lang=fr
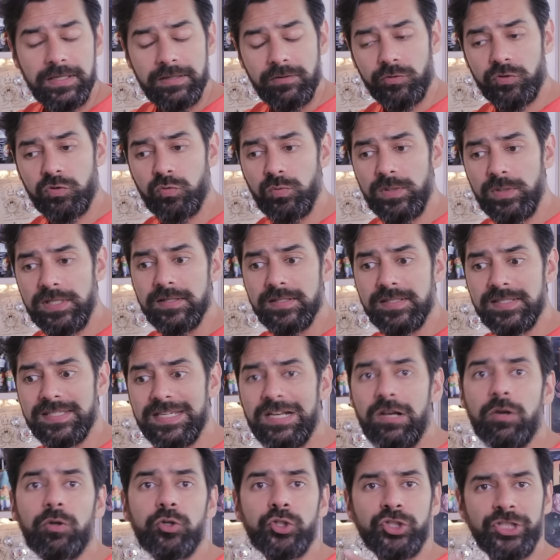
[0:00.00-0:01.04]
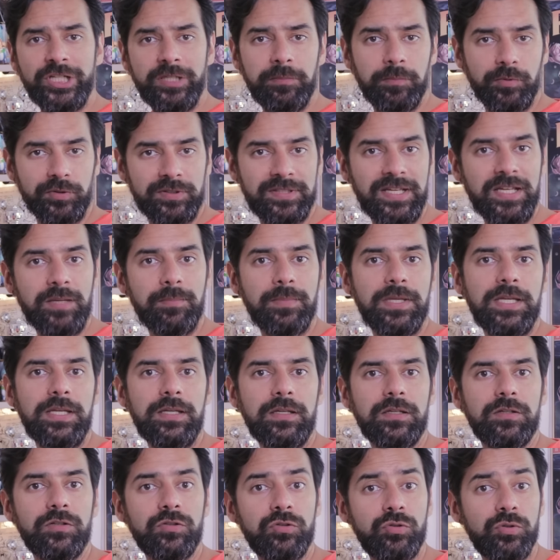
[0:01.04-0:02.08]
Et ensuite, c'est l'enchaînement
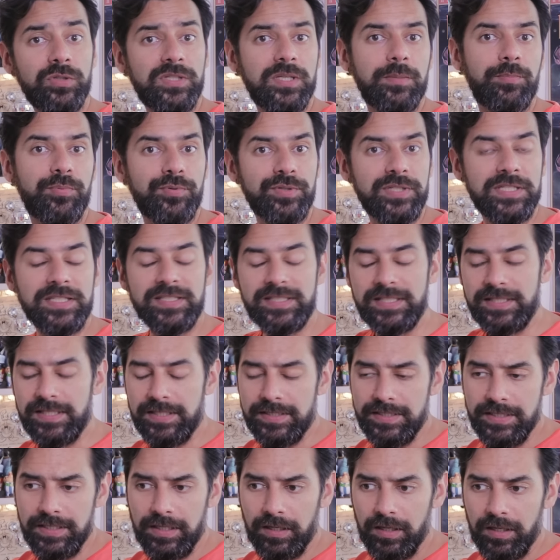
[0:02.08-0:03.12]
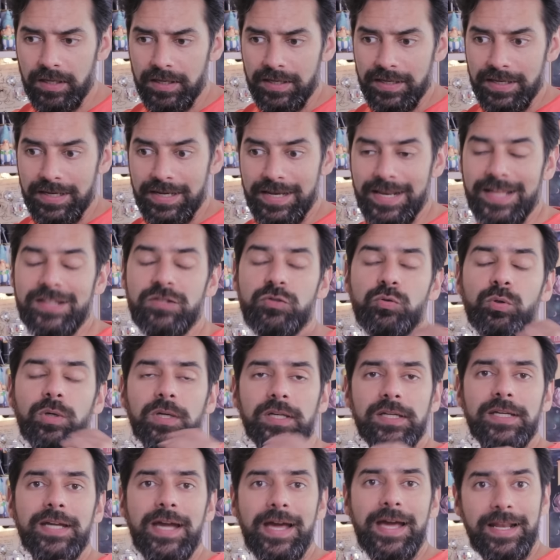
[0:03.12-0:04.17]
timé de tes posing c'est-à-dire la
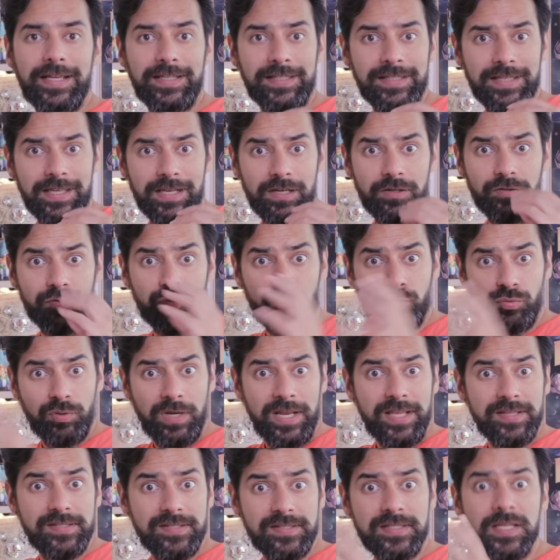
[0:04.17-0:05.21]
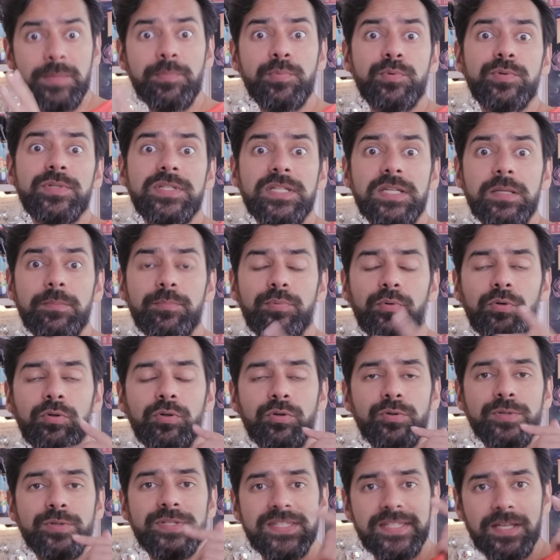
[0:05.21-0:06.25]
durée à laquelle tu laisses tes posings pour
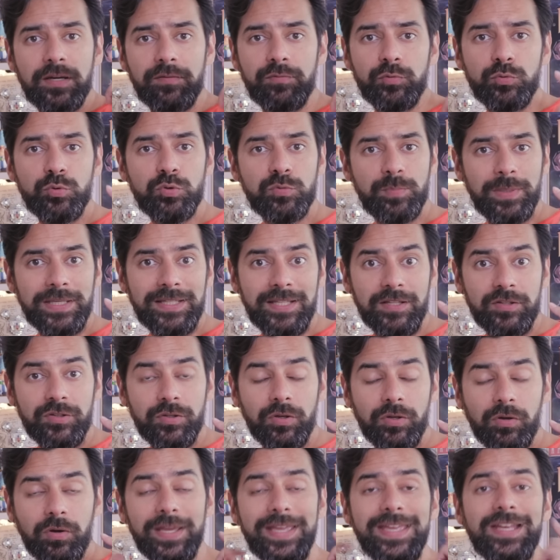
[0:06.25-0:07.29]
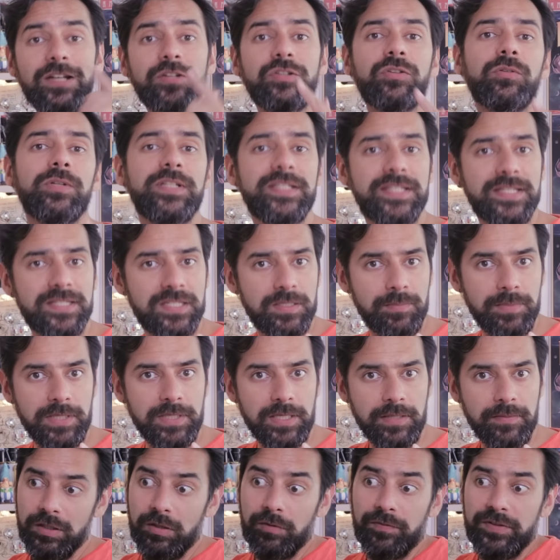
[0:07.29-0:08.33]
que le cerveau du spectateur ait le temps de les
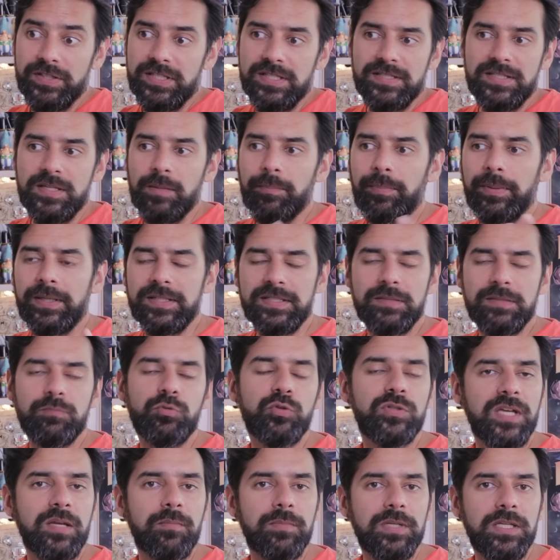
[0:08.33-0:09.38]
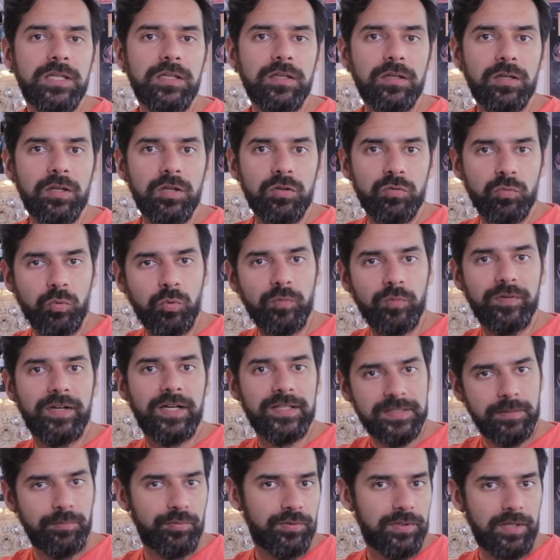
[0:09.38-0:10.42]
assimiler. Et en fait, ça c'est le principe du timing, donc on
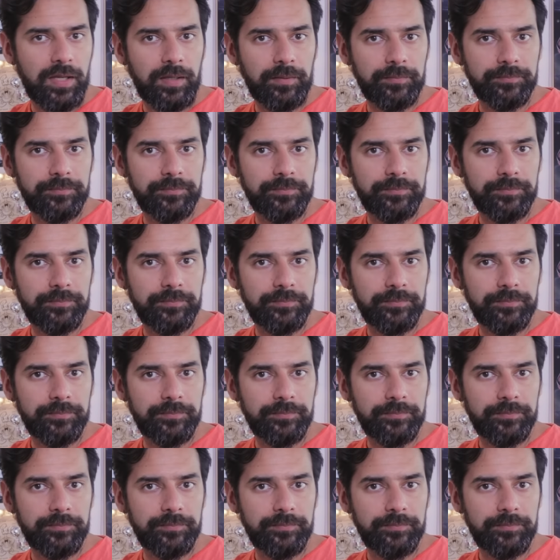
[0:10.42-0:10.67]
verra ça plus tard.